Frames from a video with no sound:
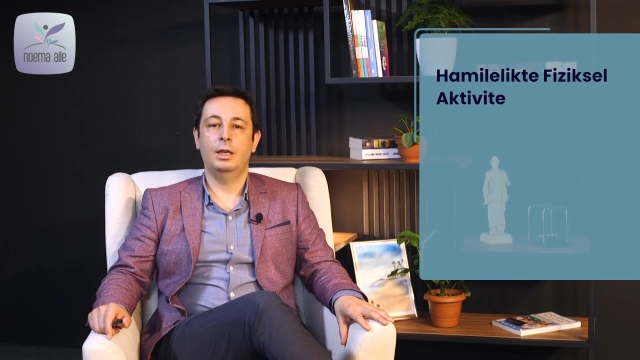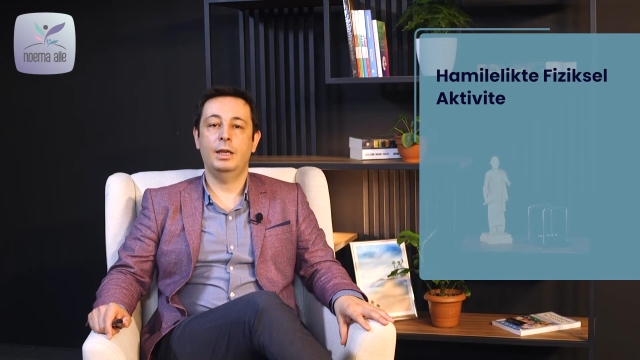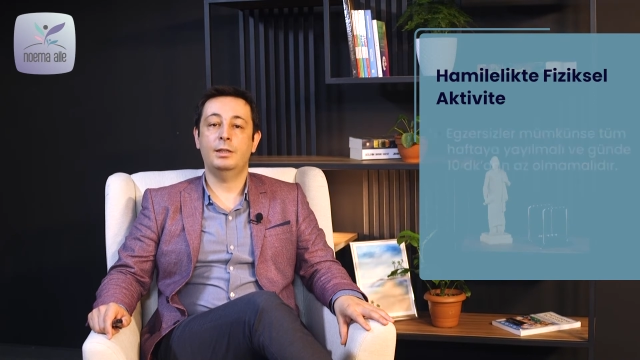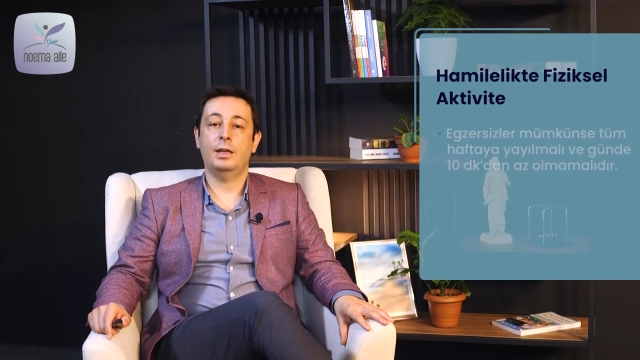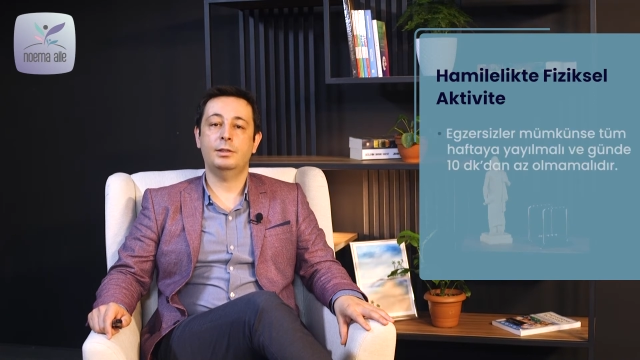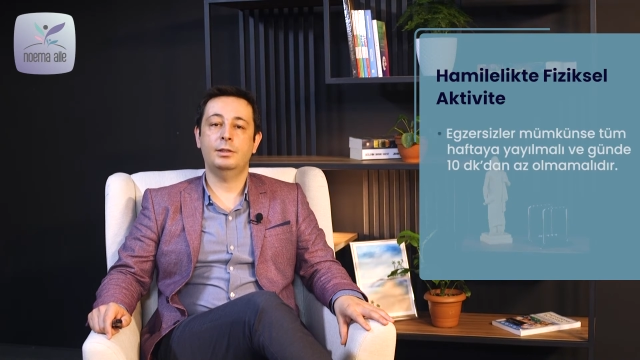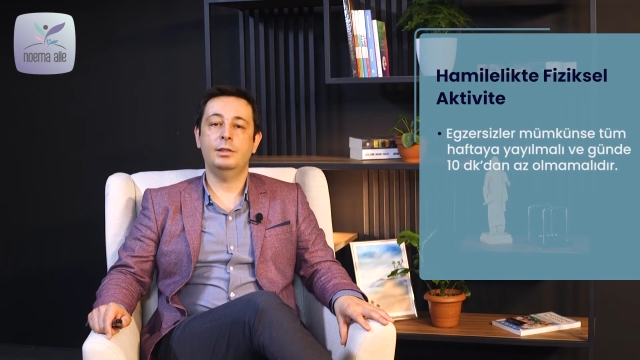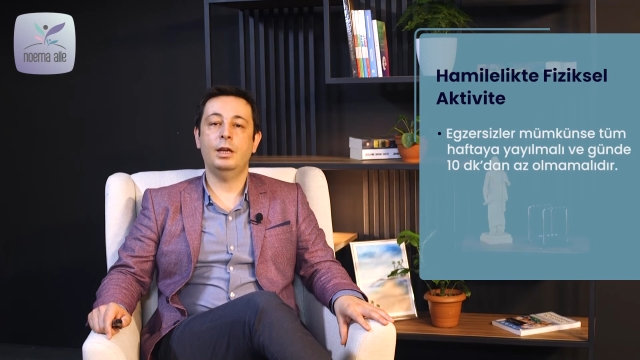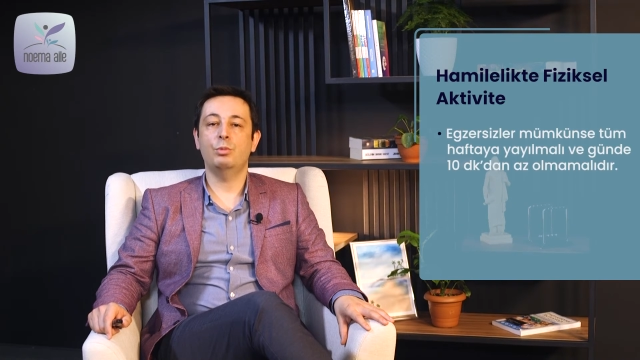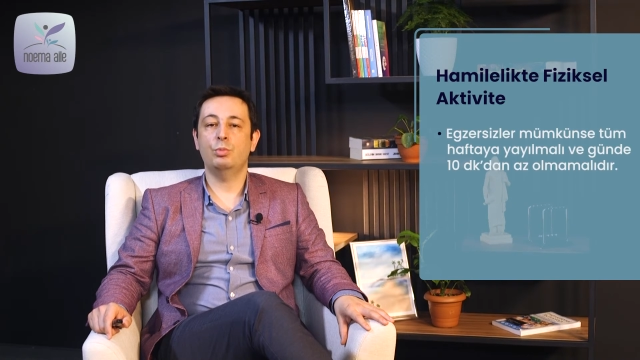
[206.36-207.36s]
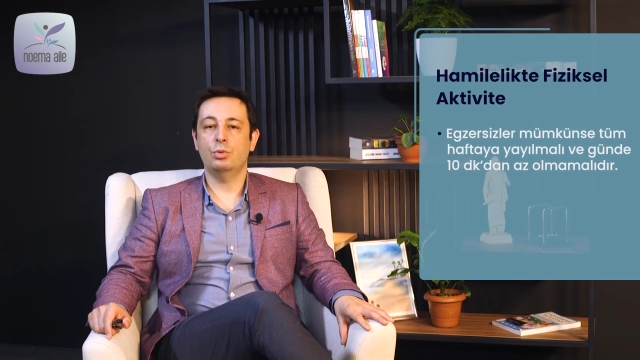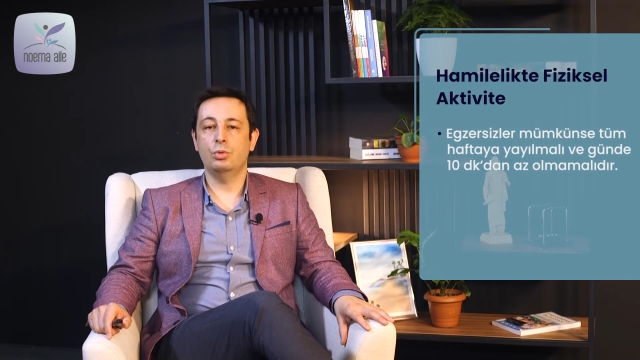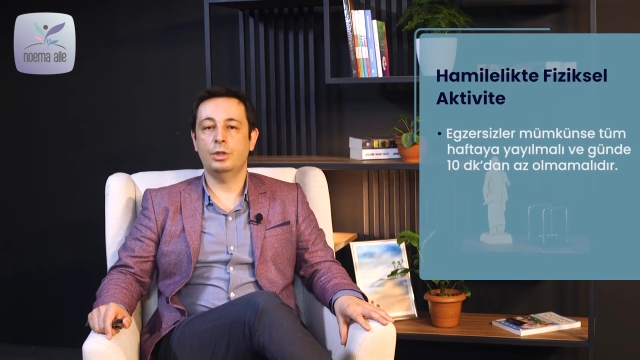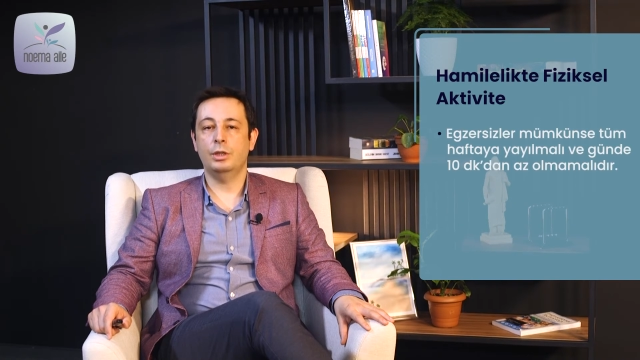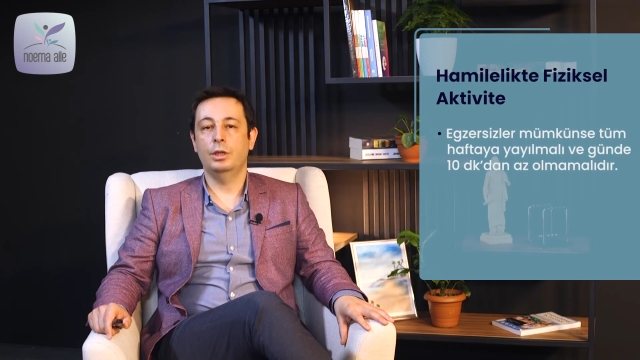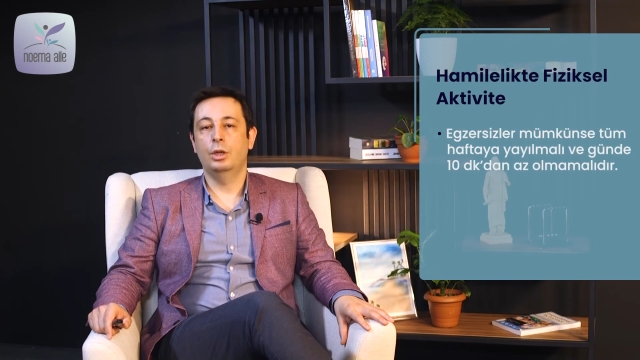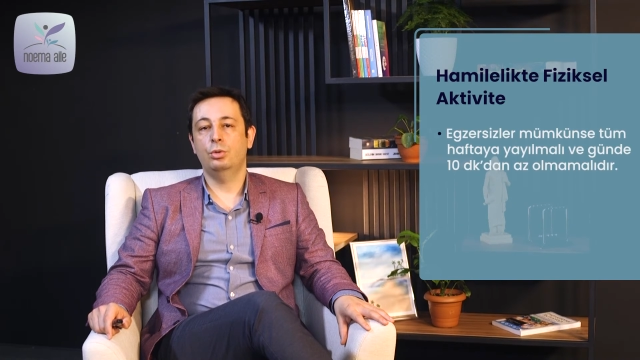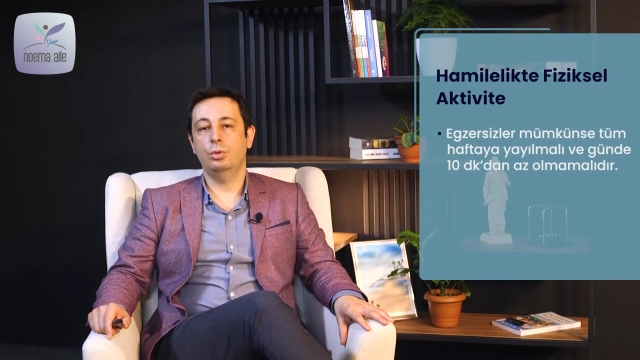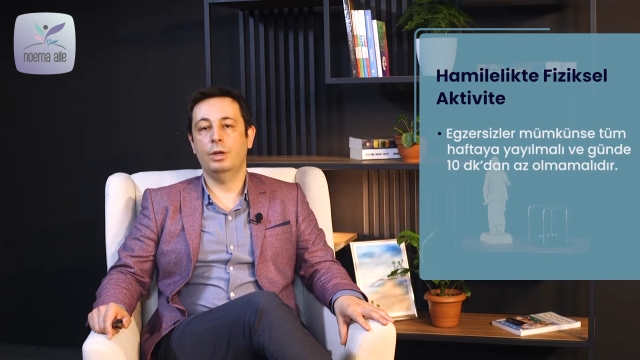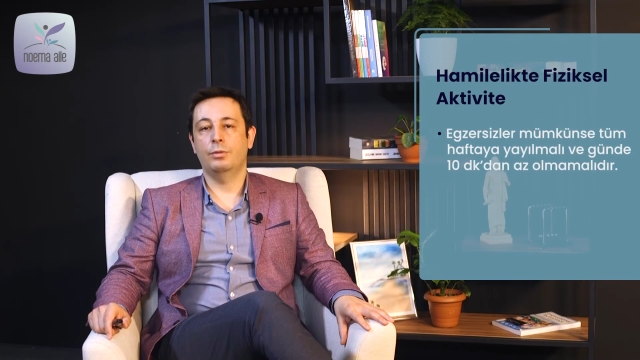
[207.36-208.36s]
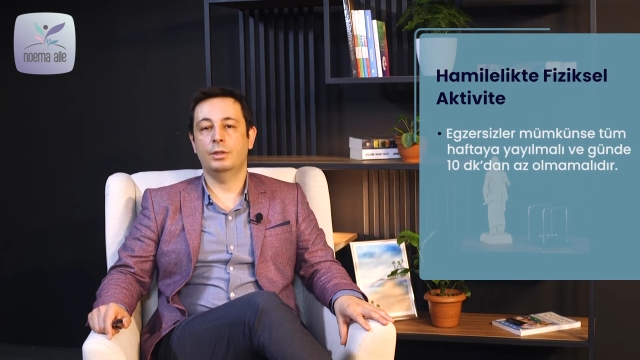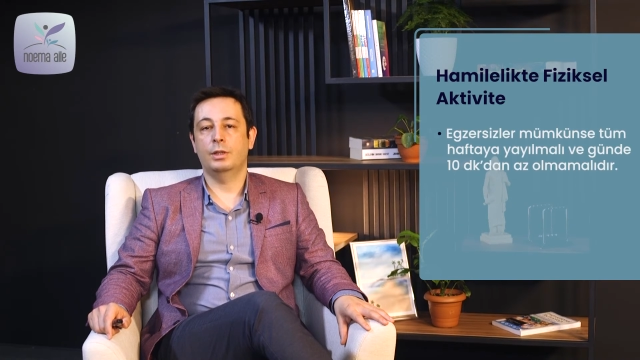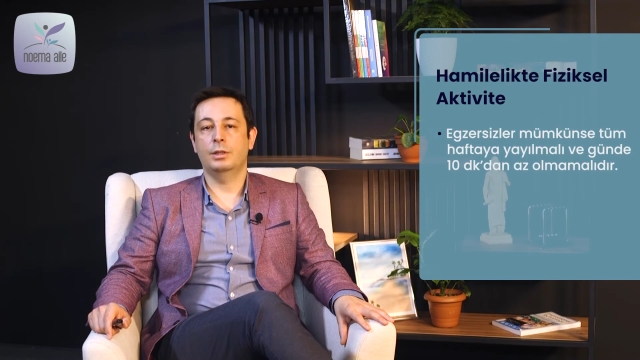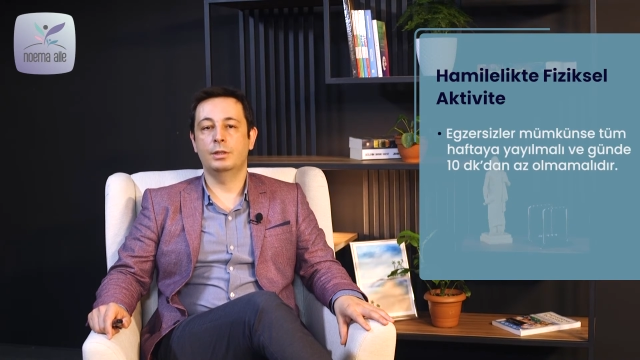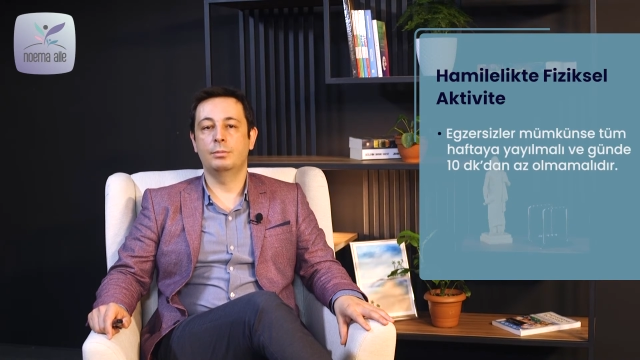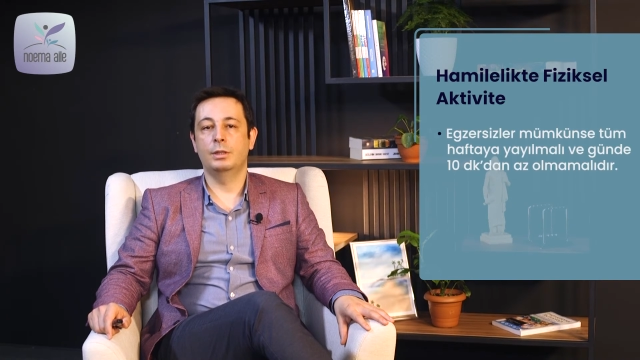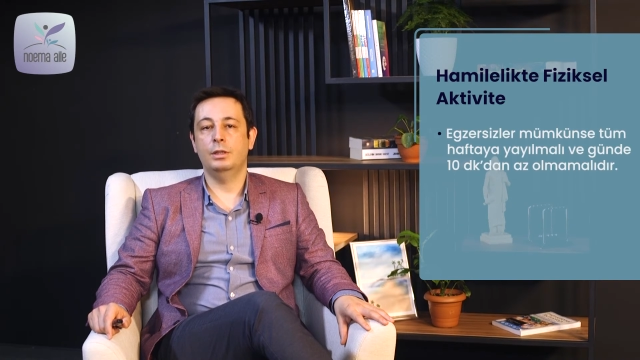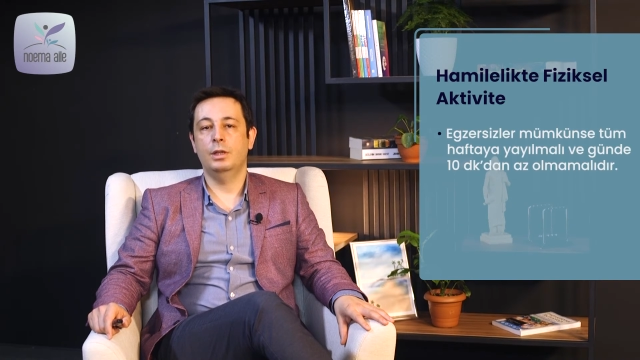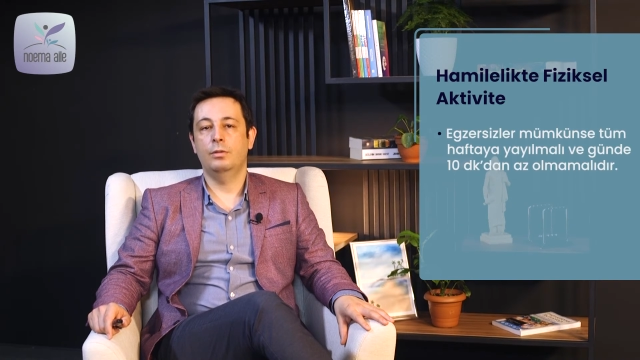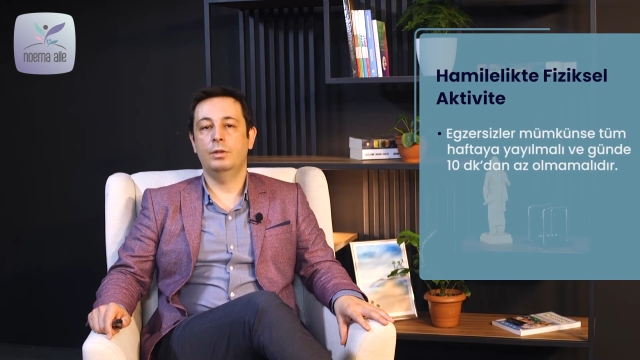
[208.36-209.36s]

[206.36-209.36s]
Egzersizler mümkünse tüm haftaya yayılmalı